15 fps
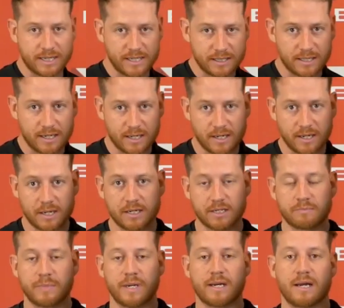chaqueta
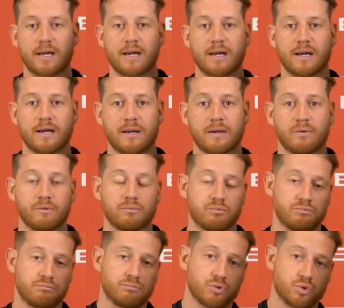es para
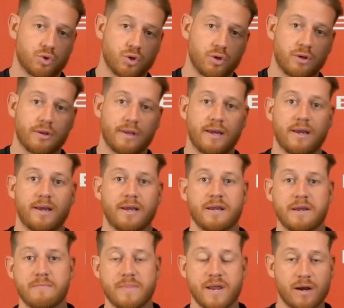un uso de
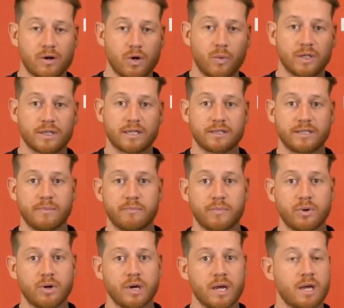invierno o
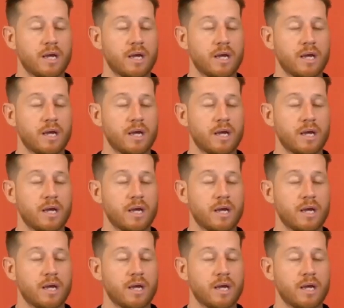entretiempo,